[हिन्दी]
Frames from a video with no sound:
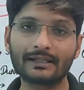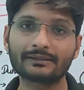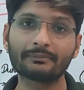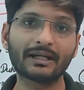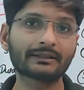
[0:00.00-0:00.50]

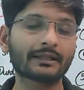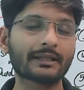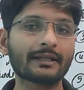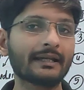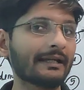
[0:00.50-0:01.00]
आज हम बात
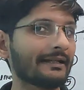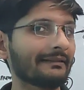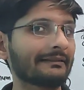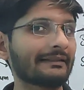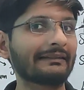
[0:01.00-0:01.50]
करेंगे
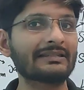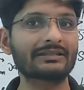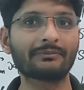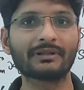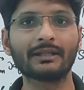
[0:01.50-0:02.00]
डाइजेशन
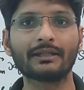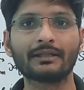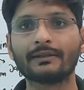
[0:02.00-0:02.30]
सिस्टम की